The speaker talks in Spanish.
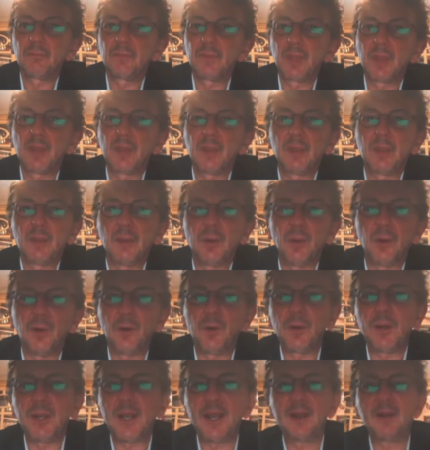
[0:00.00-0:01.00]
Hola,
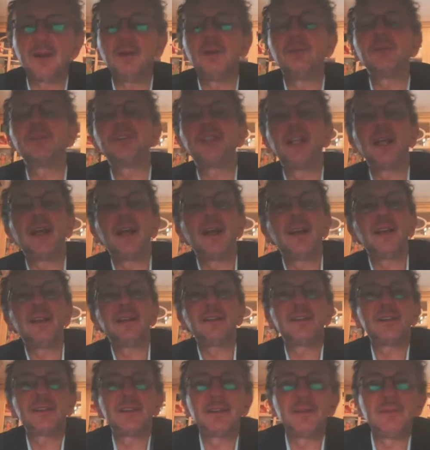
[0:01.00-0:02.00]
¿cómo estáis?
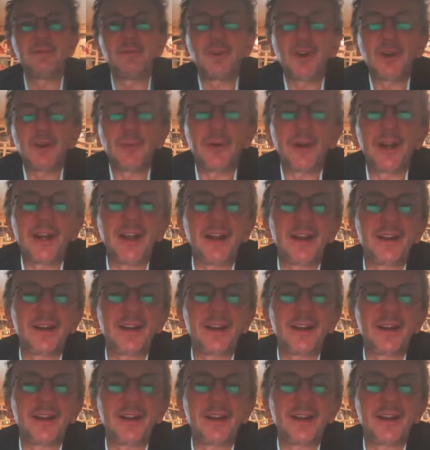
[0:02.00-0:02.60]
Muy buenas.